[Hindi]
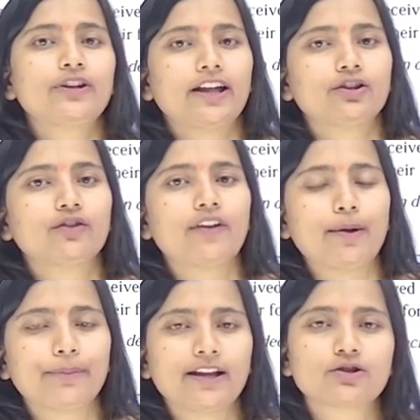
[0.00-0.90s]
टेंथ ऑफ
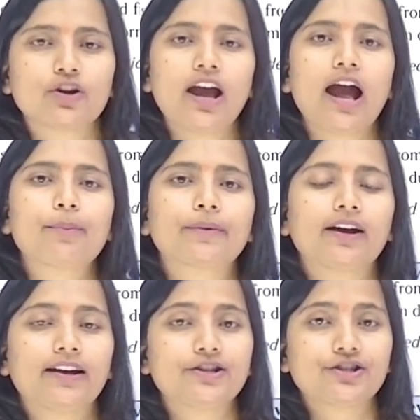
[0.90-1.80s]
अप्रैल जो है आपका
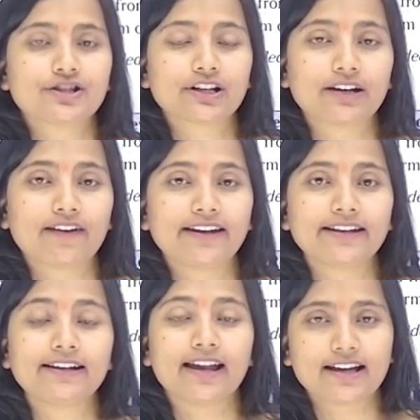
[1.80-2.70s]
रजिस्ट्रेशन करवाने
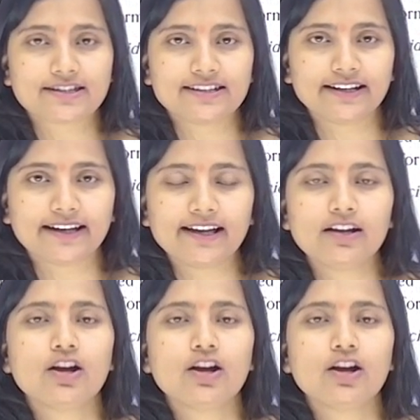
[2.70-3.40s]
के लास्ट डेट है